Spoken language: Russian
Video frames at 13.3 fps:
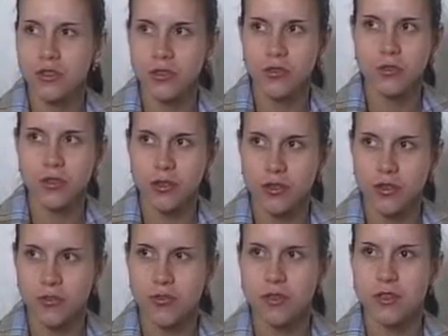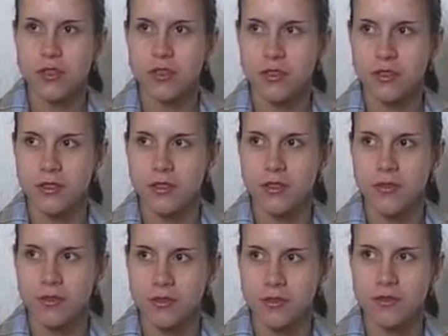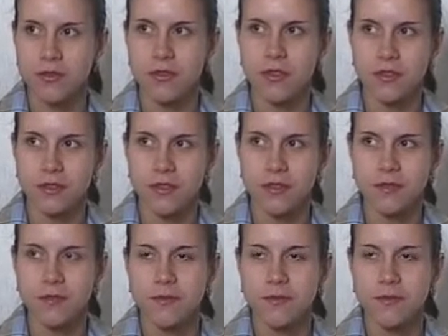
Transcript: это очень хорошо для таких детей вот, сделали.